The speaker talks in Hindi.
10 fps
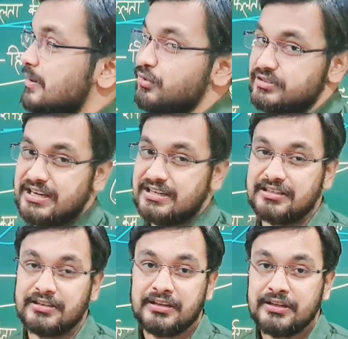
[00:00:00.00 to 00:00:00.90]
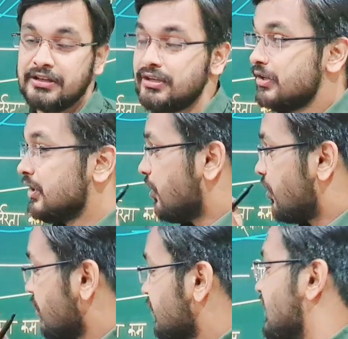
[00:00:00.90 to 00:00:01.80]
कम हो जाएगी
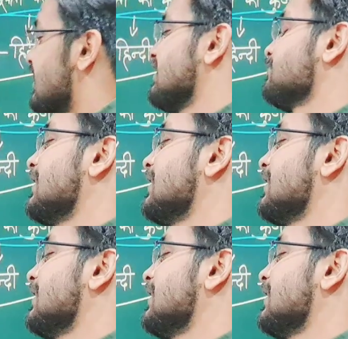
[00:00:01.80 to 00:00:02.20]
और खास